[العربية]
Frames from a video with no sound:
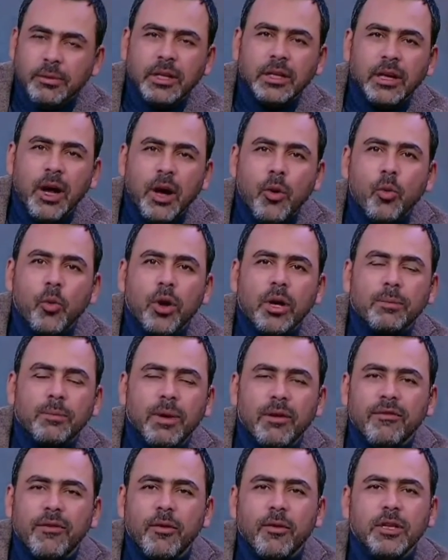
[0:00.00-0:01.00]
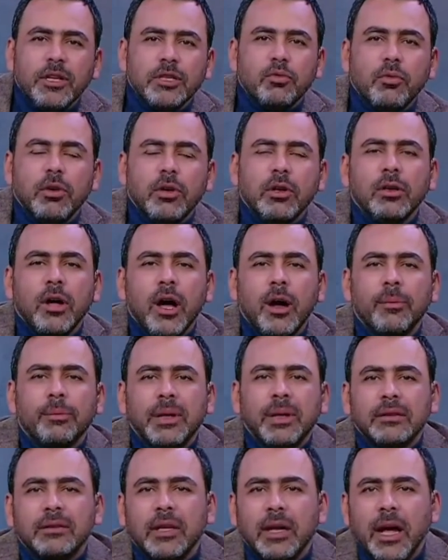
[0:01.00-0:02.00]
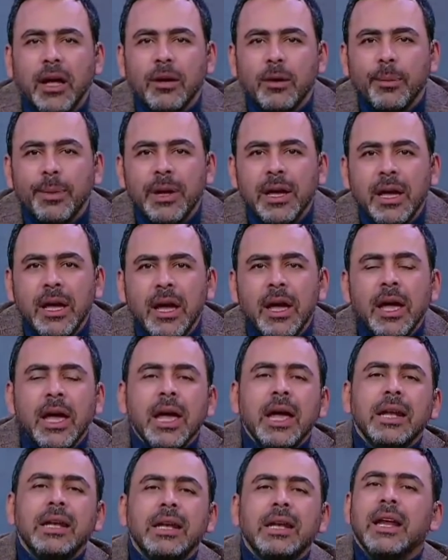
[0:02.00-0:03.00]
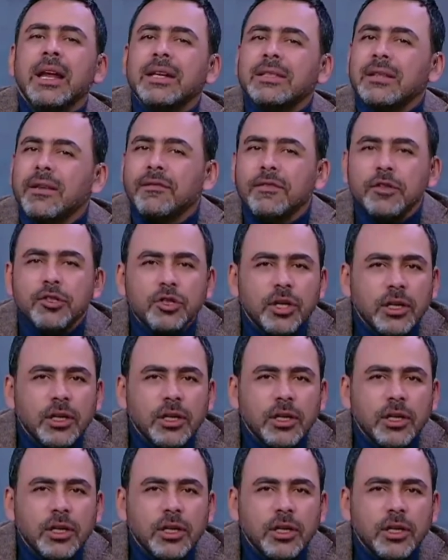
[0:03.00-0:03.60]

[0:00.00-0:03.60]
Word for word: ينور بالفوانيس والاضاءة بتاعت العربية للأسف